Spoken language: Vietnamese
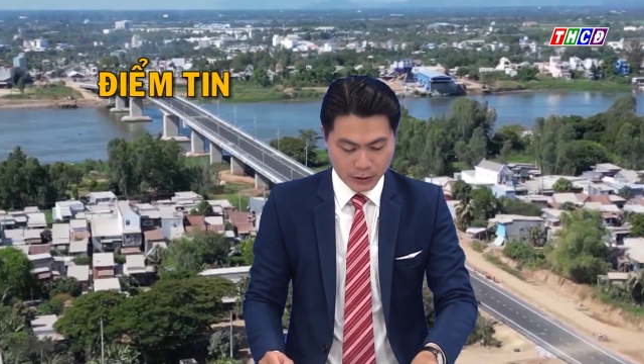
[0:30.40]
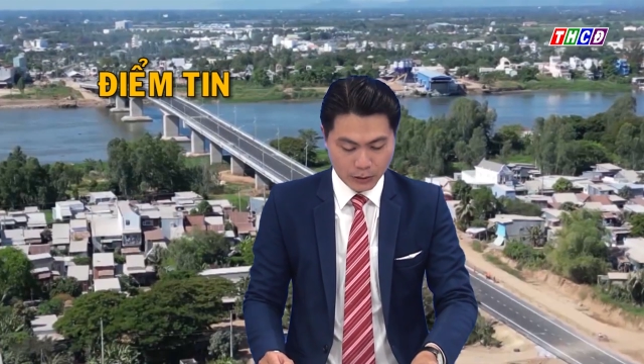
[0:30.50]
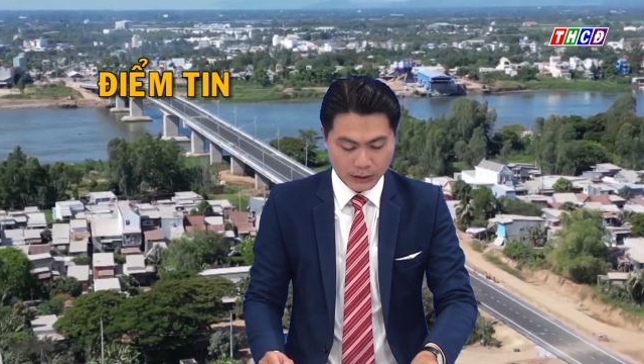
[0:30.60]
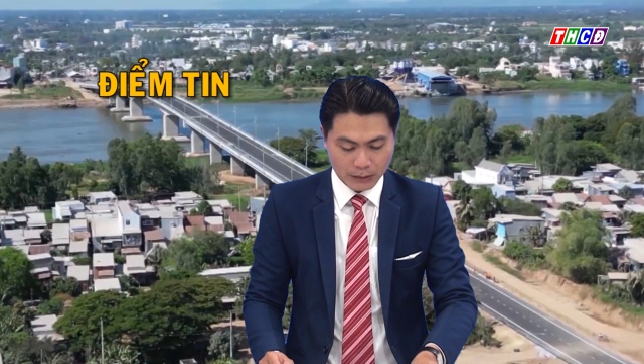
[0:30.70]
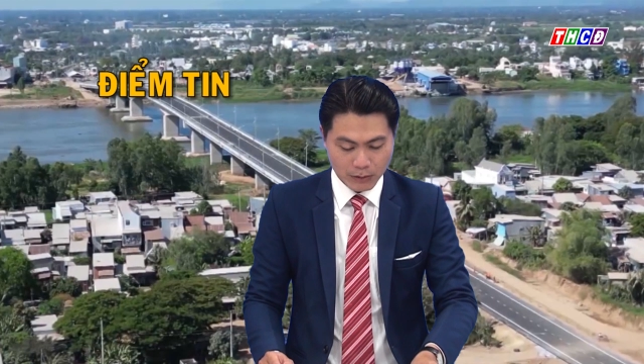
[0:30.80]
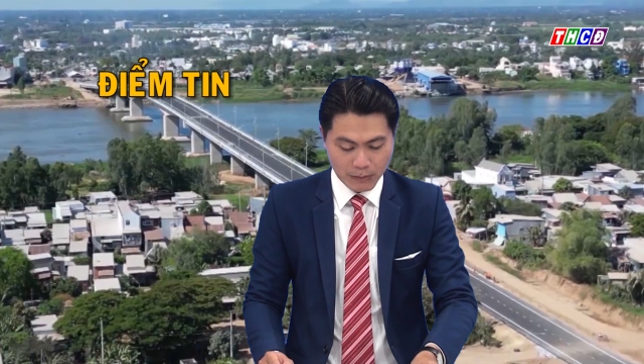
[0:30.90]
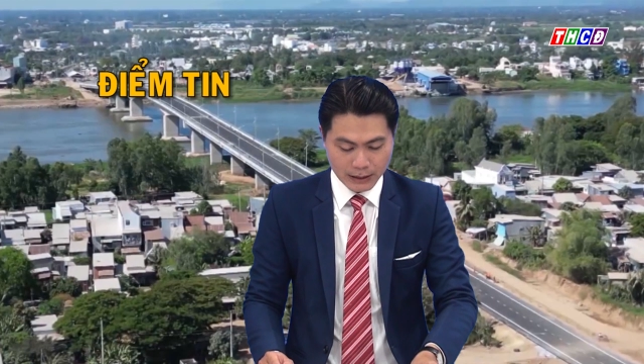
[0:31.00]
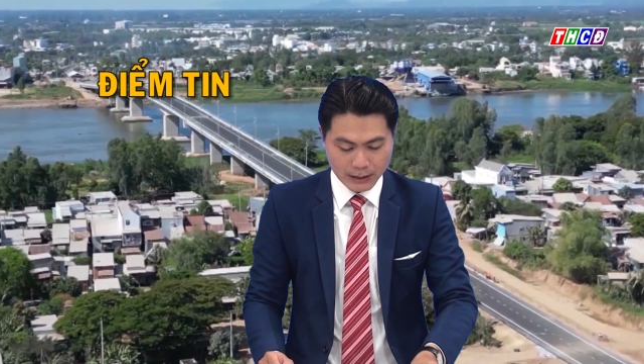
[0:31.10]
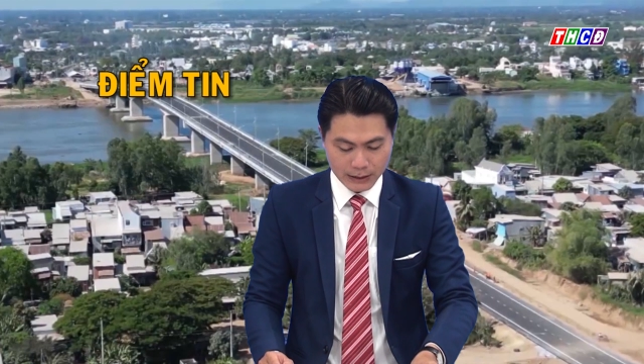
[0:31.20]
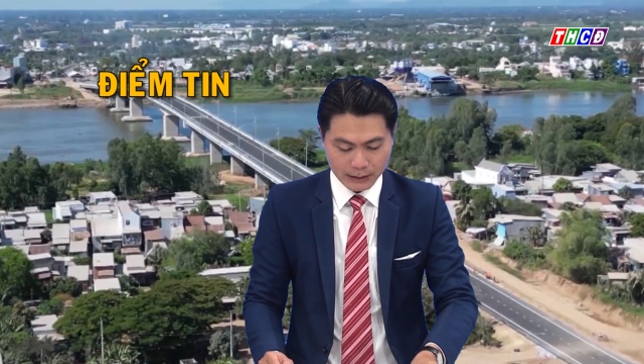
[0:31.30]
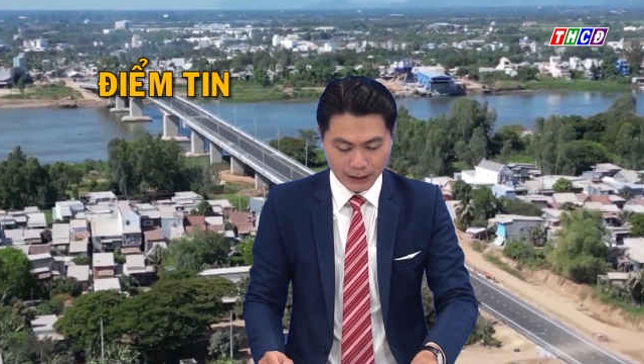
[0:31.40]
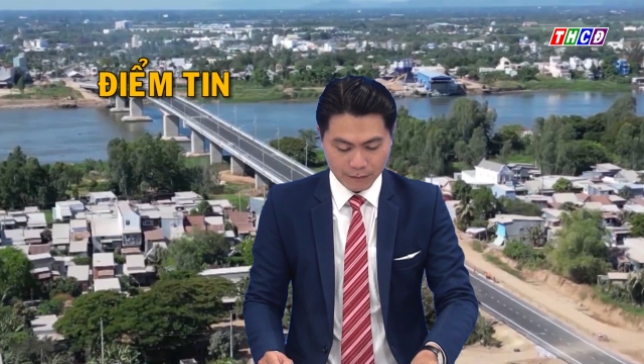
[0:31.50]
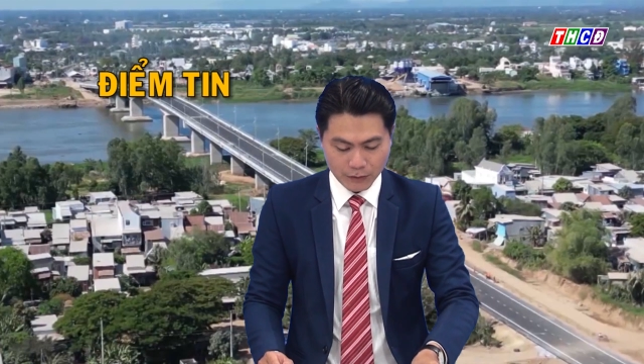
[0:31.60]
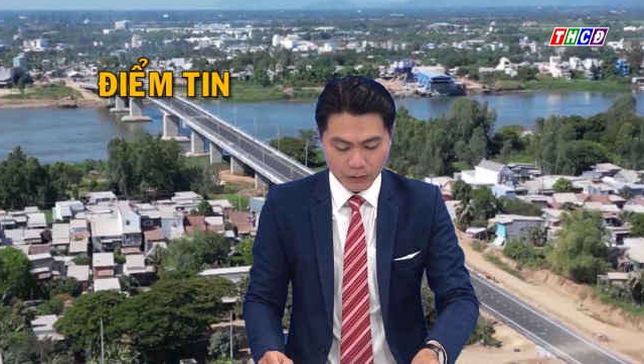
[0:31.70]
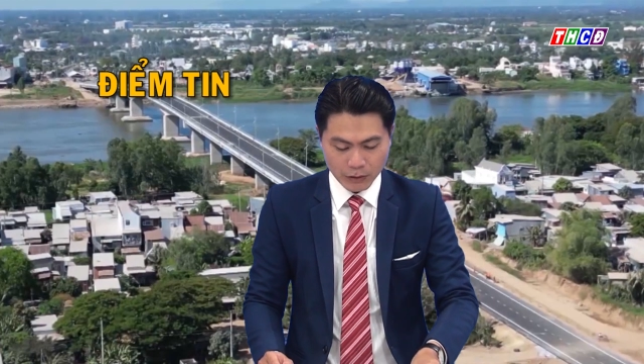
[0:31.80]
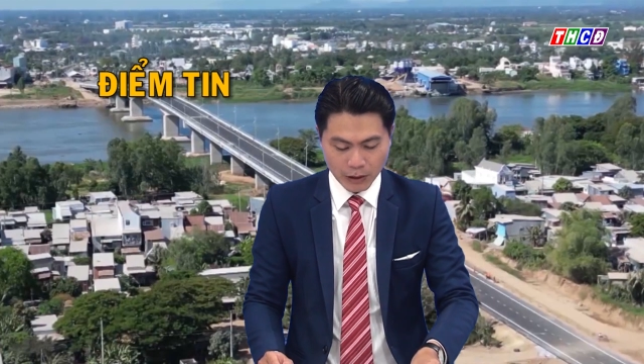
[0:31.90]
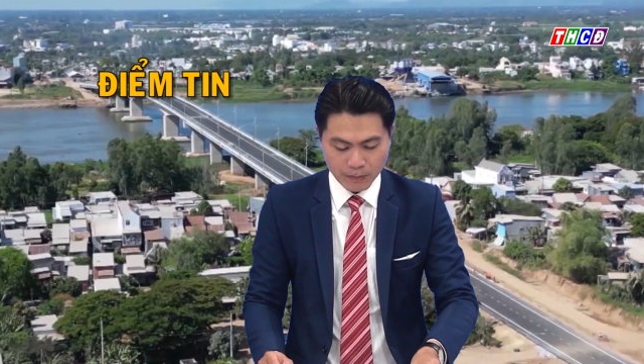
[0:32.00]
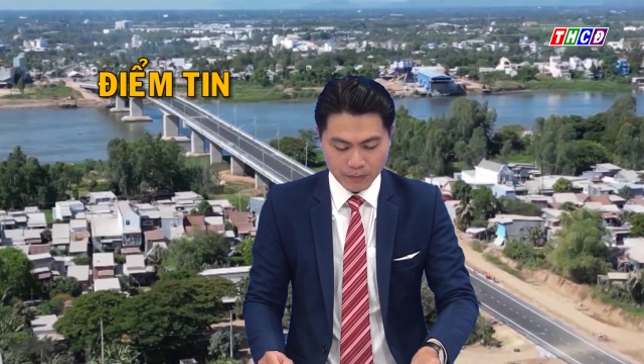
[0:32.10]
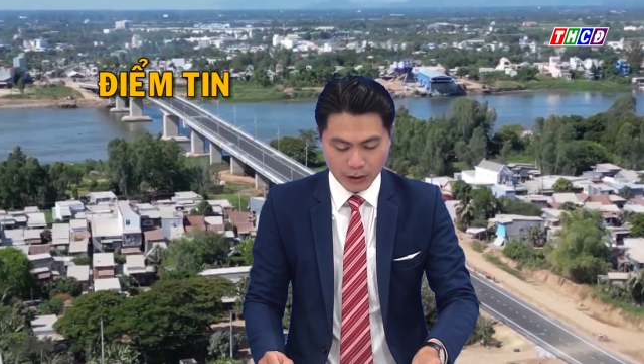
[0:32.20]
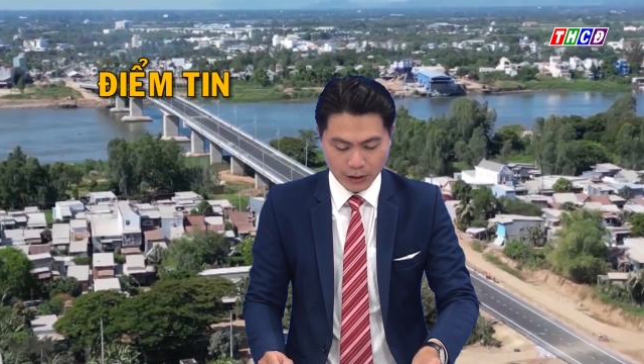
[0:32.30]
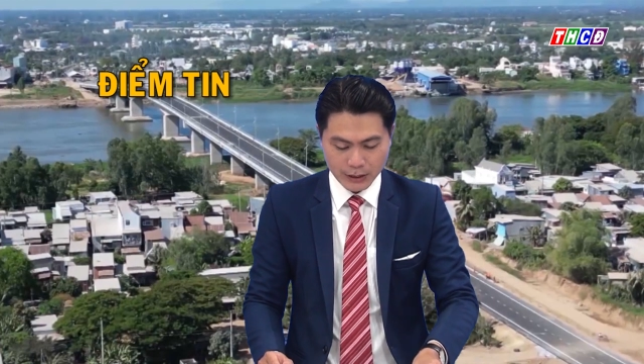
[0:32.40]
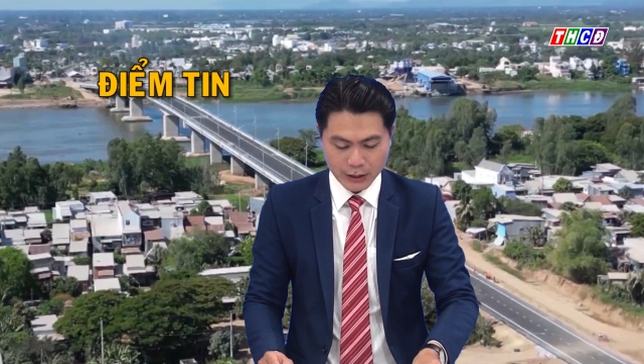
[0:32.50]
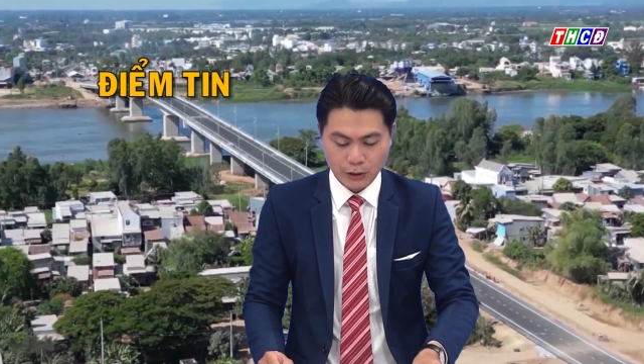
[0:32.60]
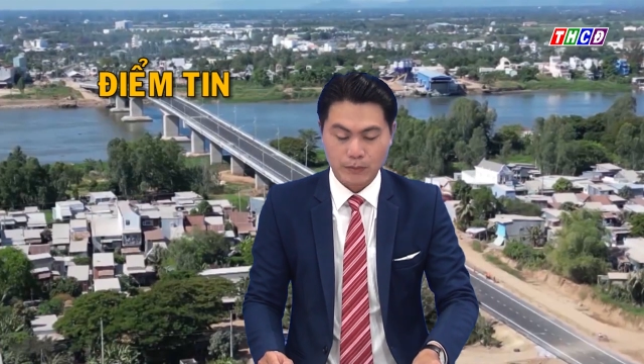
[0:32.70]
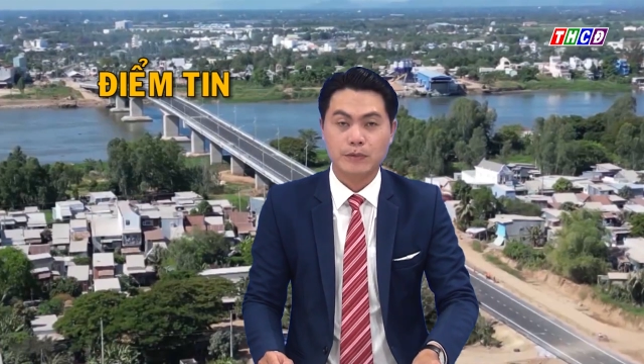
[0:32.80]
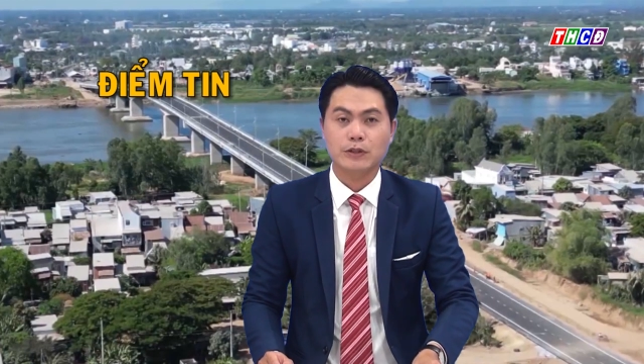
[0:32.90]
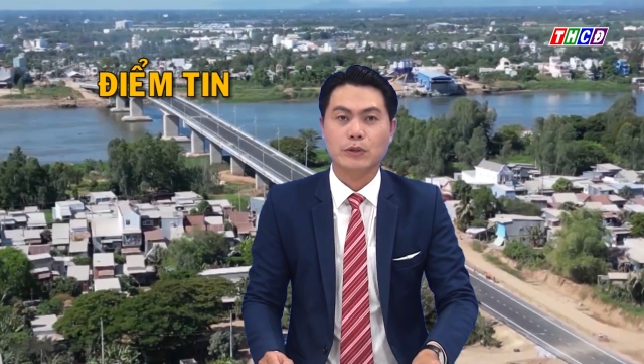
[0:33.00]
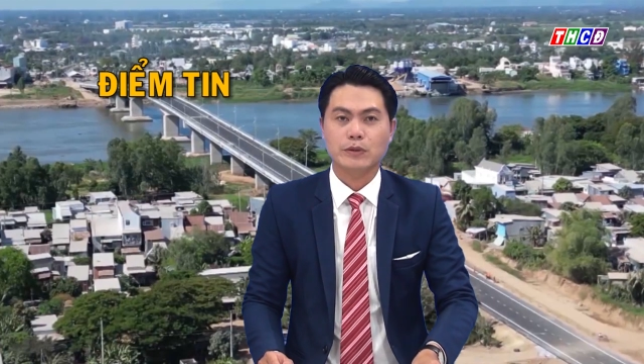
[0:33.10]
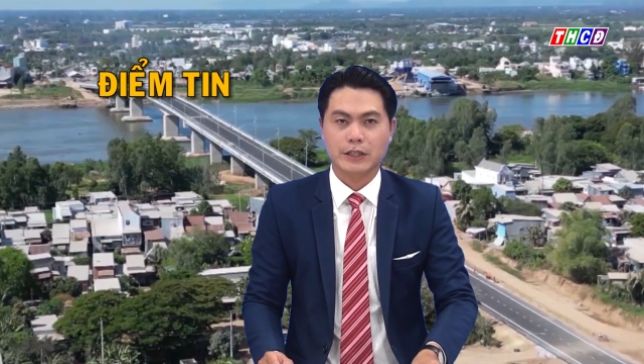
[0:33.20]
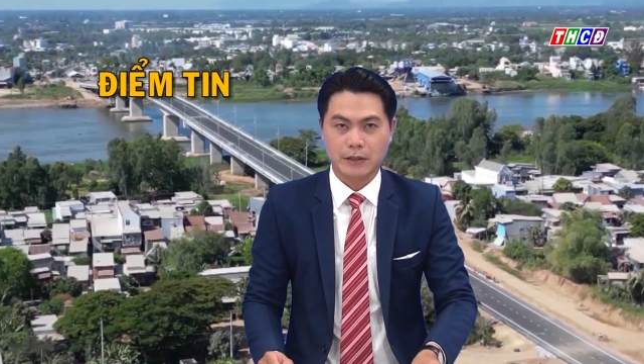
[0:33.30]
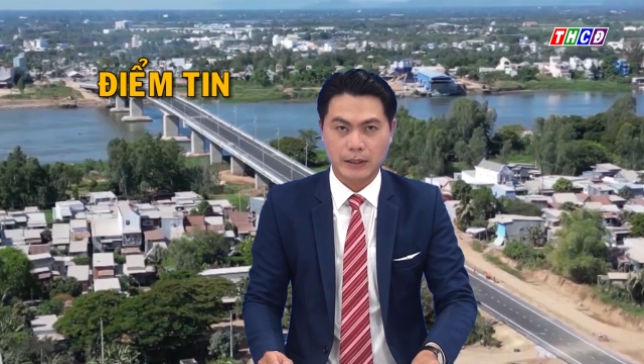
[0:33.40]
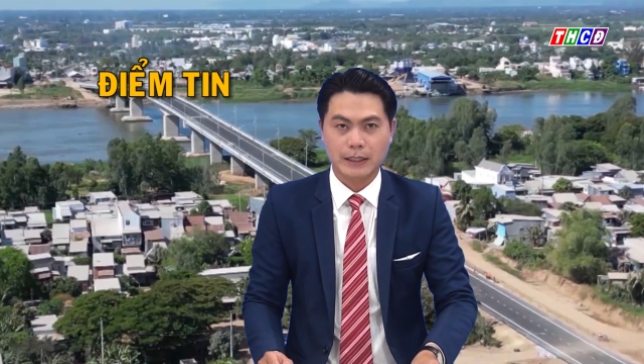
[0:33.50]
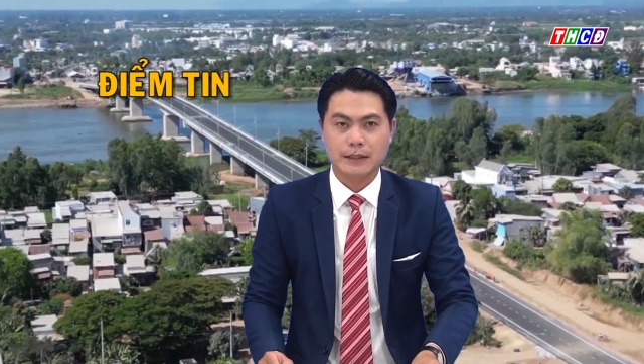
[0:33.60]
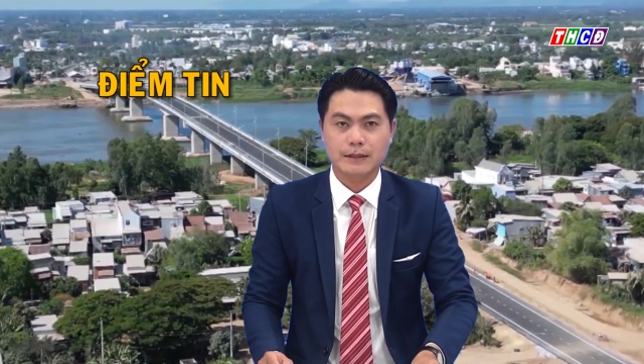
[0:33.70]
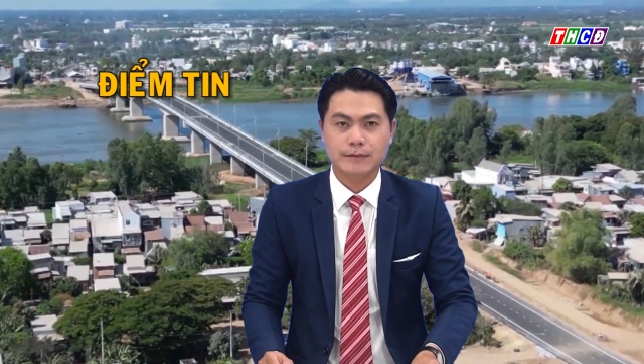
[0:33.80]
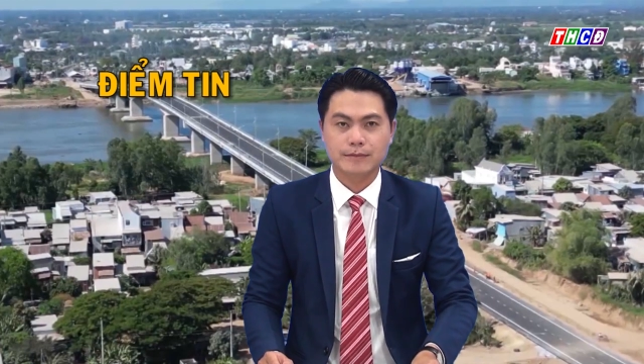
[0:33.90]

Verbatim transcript: Chủ tịch Ủy ban nhân dân thành phố Châu Đốc Võ Chí Trung chủ trì hội nghị.